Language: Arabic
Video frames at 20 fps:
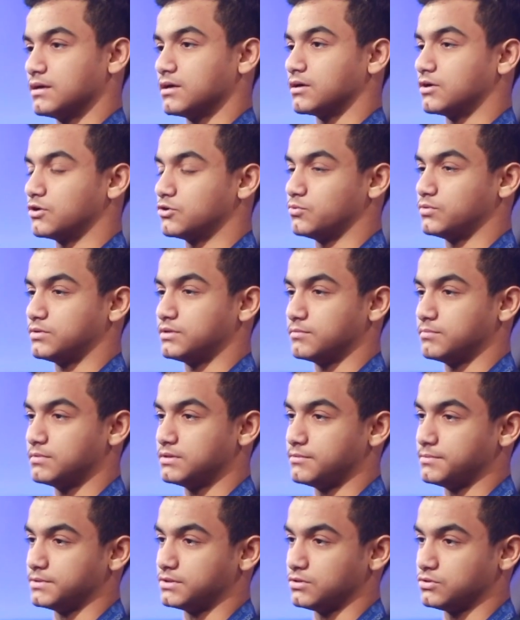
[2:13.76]
قدوتي
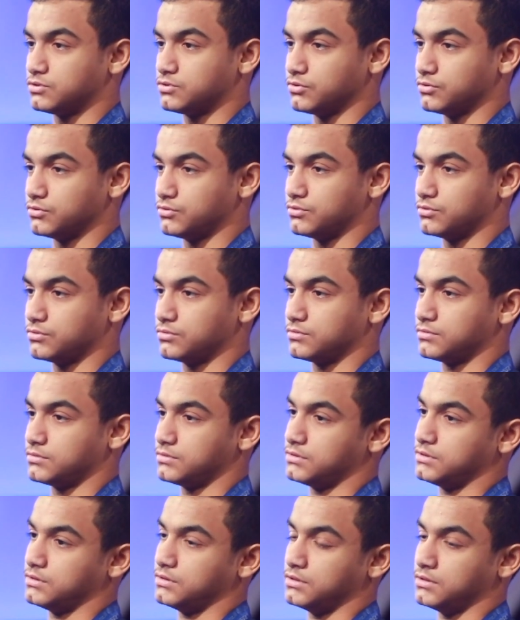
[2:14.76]
بلعبه الجودو
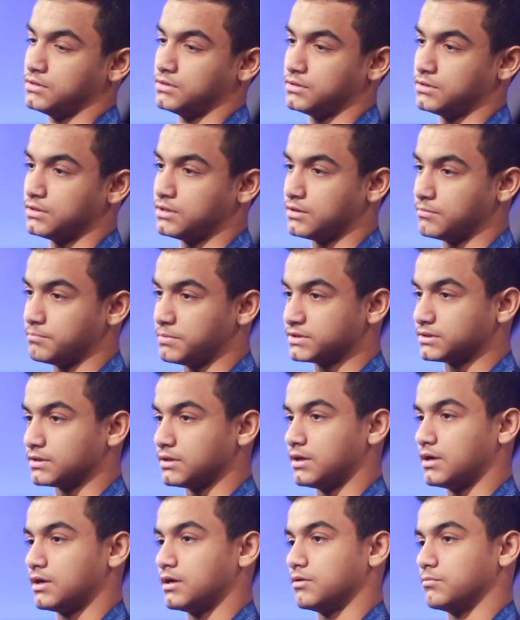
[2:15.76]
آه، البطل
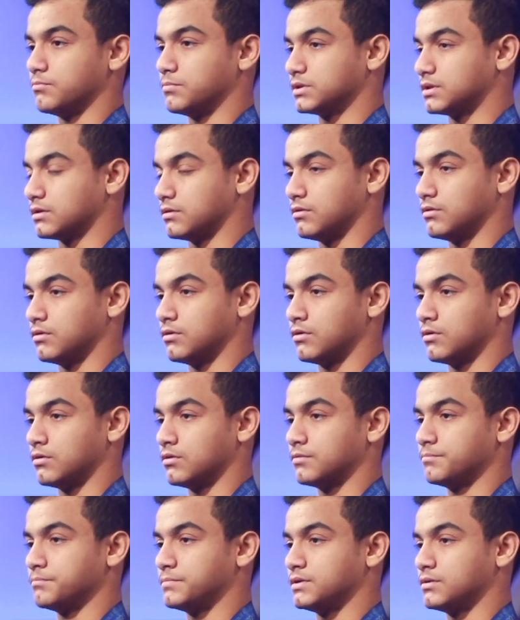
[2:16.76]
العالم بطل
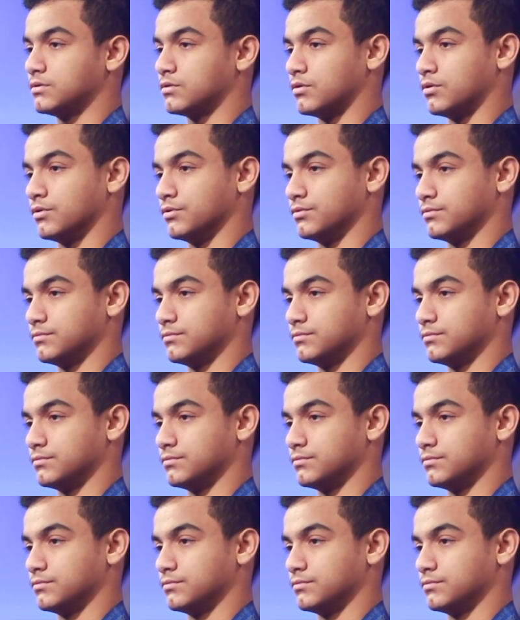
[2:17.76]
الاولمبي اونو